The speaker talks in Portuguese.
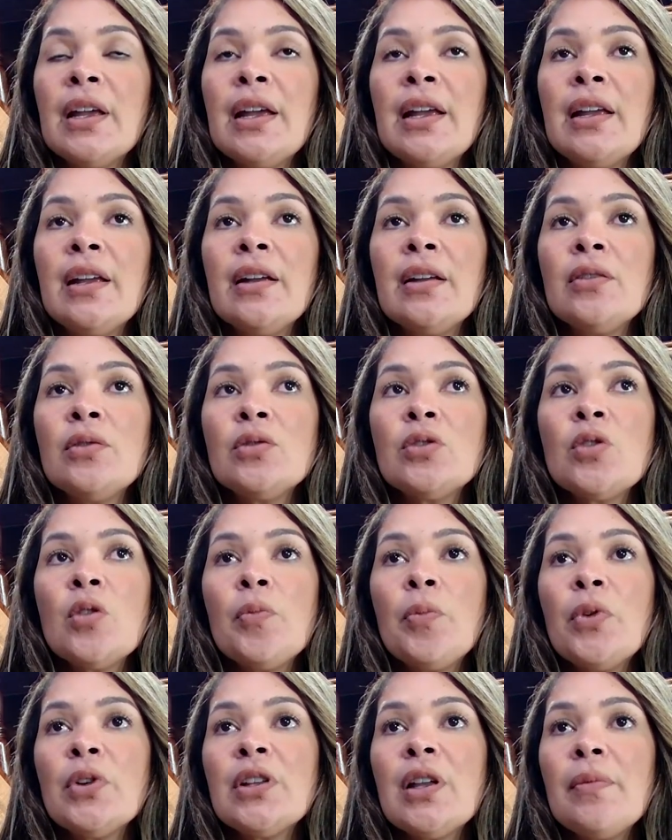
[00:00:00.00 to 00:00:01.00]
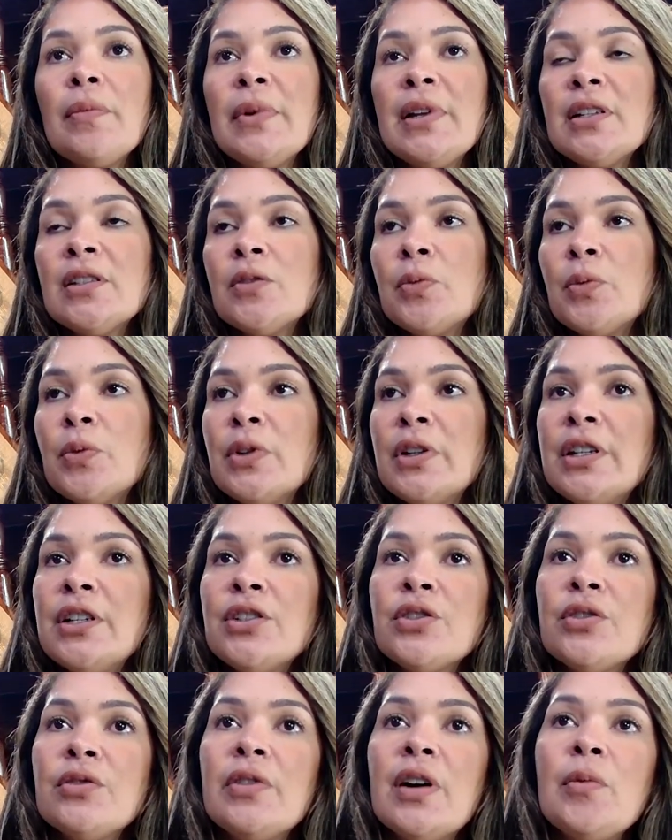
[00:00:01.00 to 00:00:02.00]
é, os comportamentos
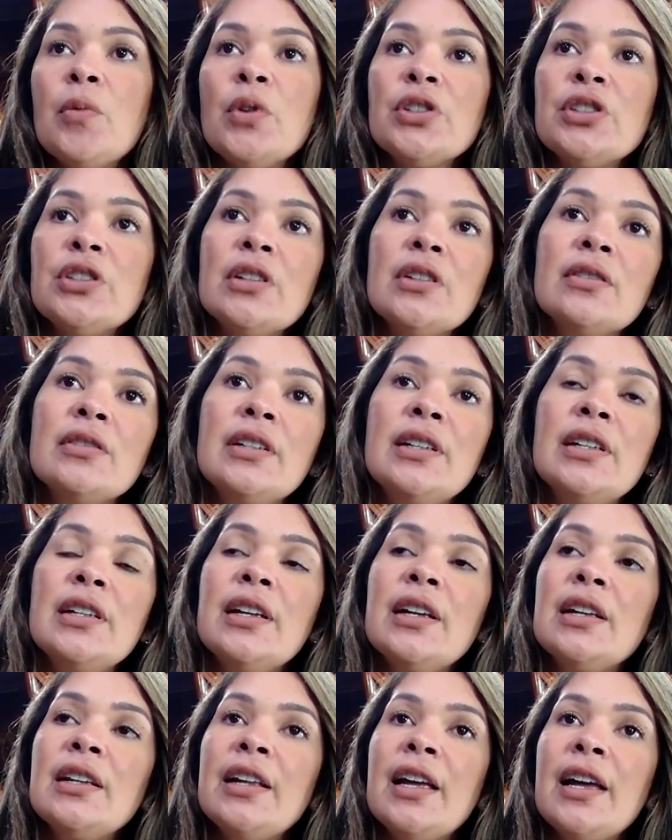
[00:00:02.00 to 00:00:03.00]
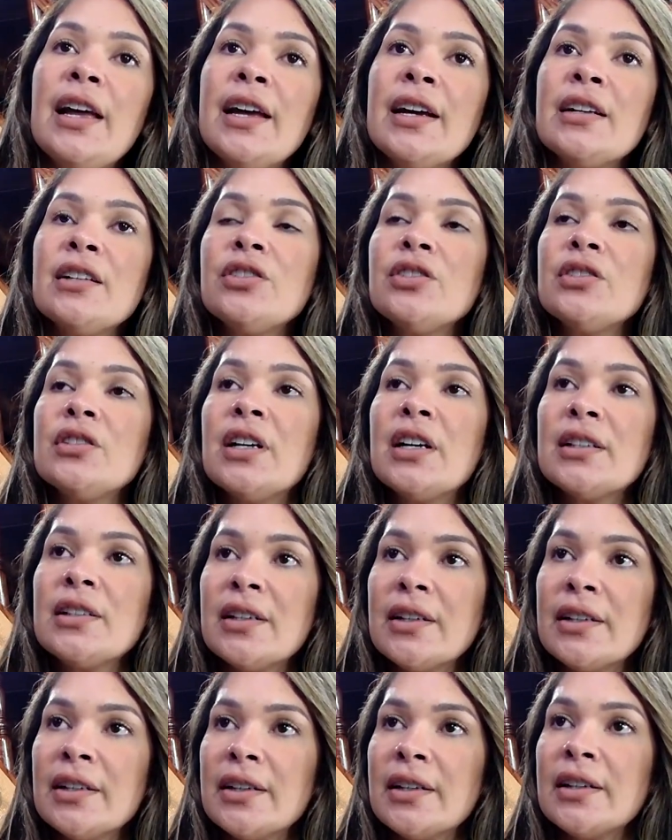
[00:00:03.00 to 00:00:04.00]
políticos vai mostrando que ele é
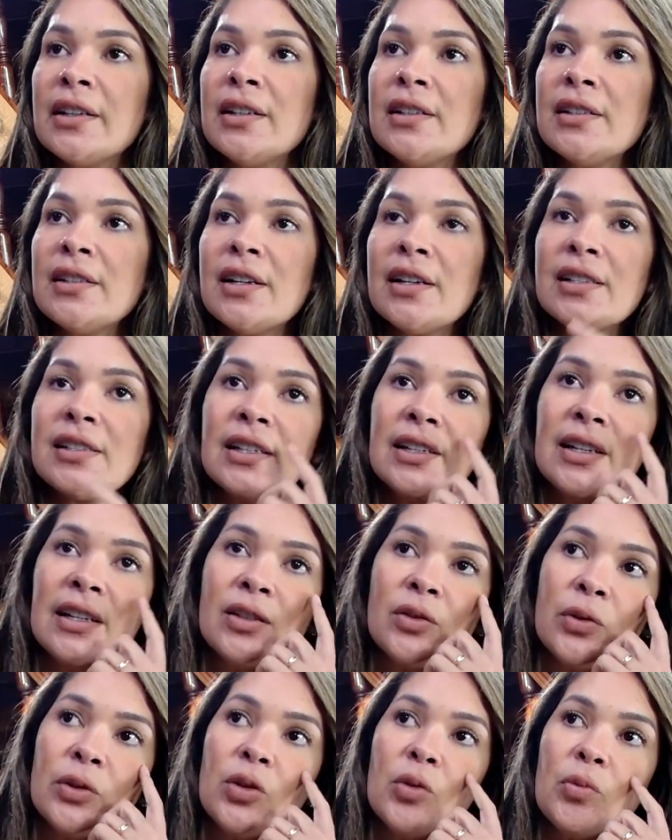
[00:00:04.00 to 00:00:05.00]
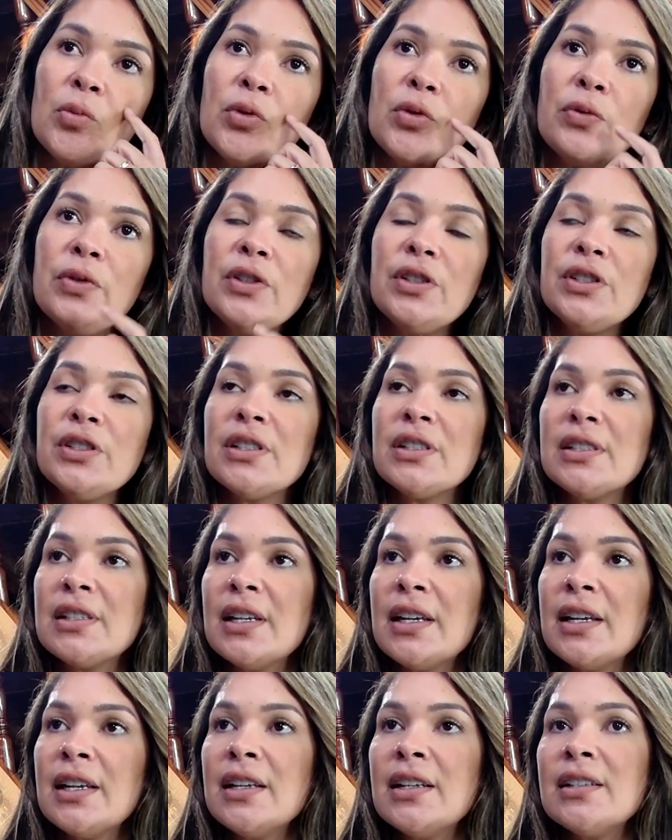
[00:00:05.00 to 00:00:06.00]
candidato a, ele, a senador em
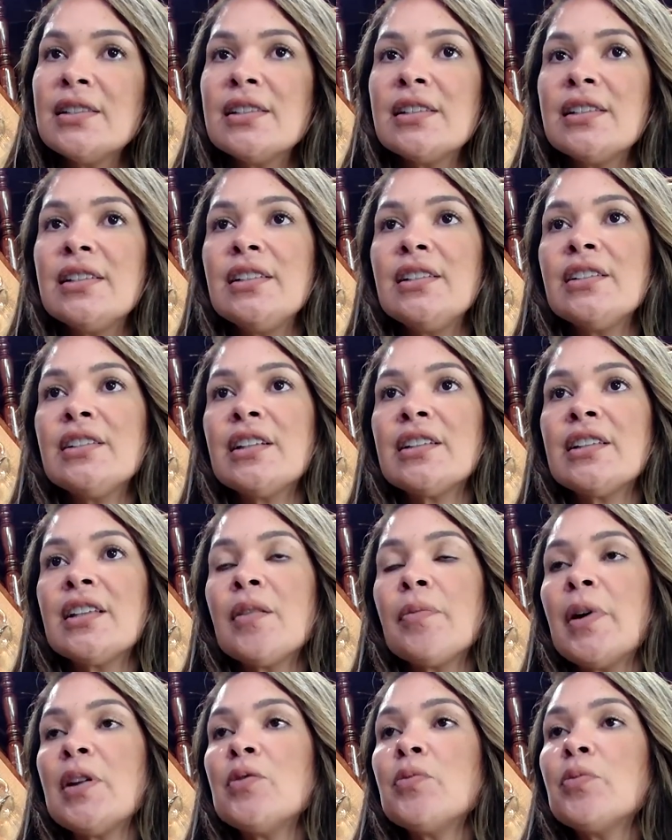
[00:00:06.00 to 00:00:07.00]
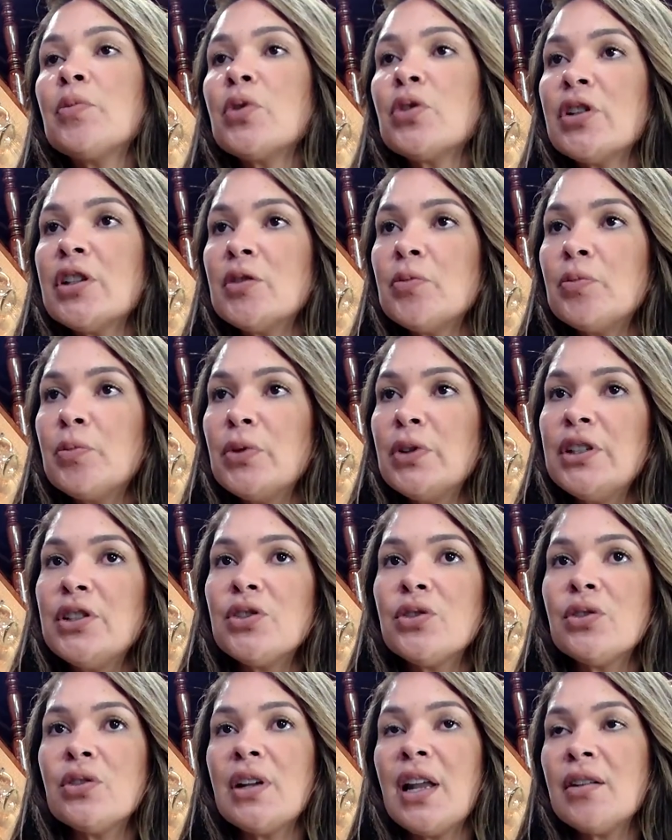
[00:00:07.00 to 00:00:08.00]
2026, que atrapalha um projeto
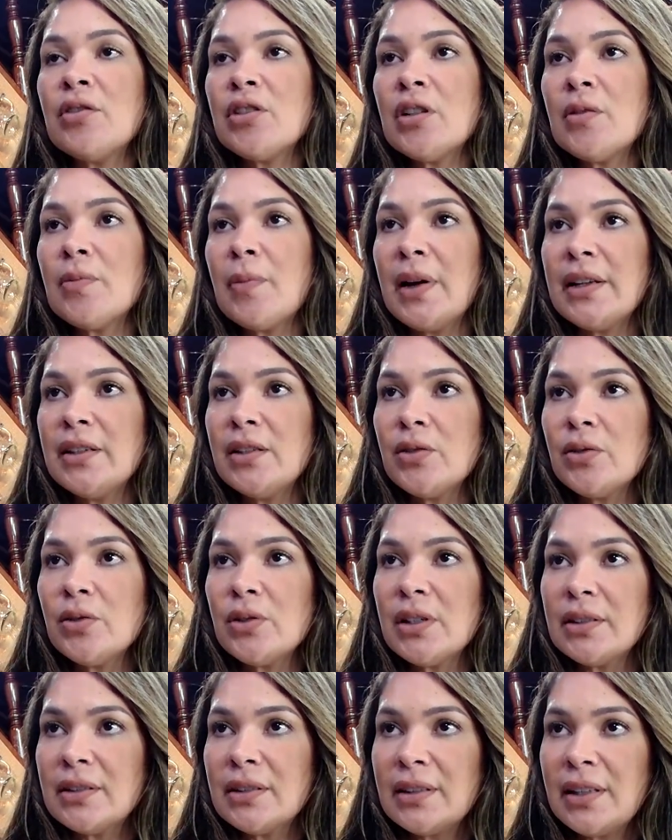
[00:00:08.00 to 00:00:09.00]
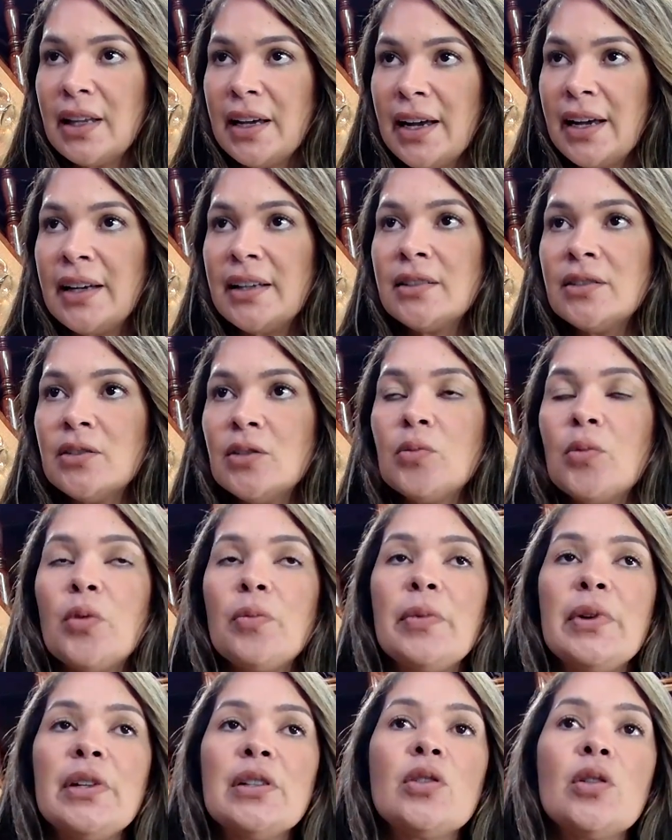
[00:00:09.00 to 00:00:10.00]
político lá onde a Maísa está no
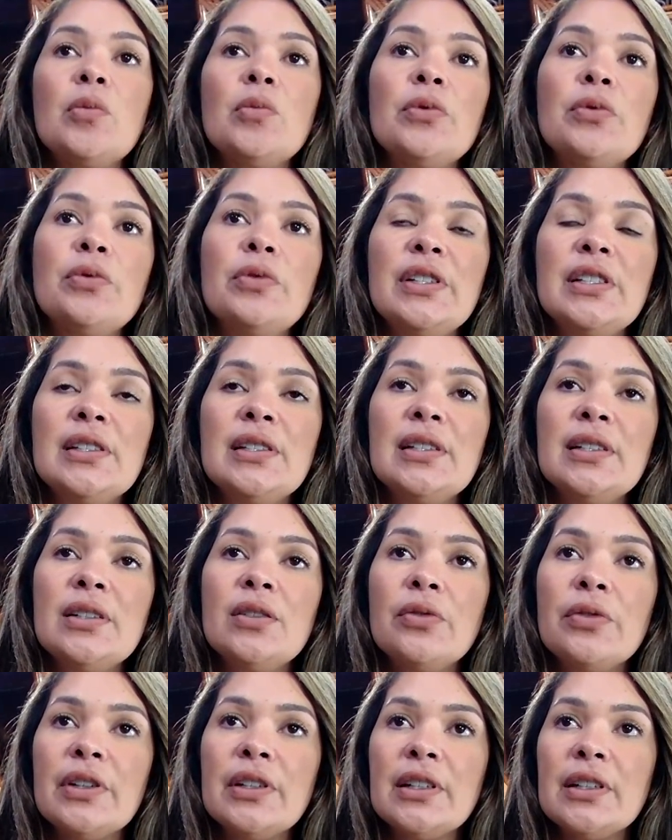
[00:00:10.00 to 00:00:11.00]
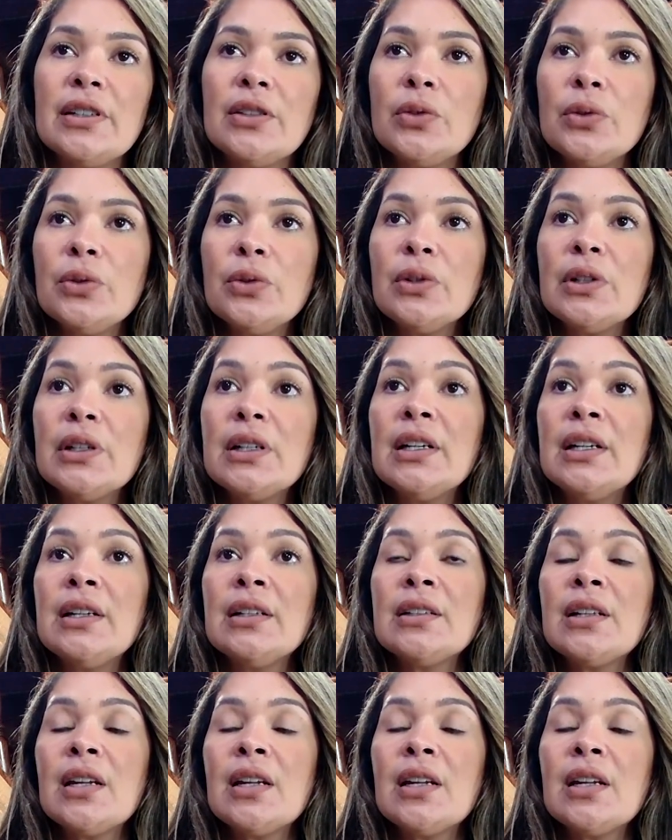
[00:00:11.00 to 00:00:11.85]
momento como vice-governadora,